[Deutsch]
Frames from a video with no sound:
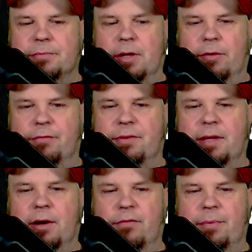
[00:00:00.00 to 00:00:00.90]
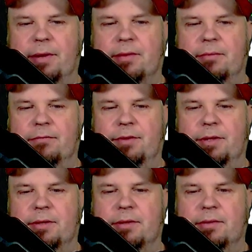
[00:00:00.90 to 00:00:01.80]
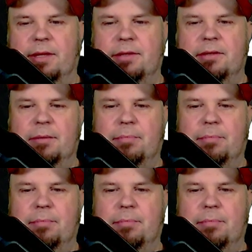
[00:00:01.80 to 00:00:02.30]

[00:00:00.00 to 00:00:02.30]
auf sie aufmerksam wird. Sentinel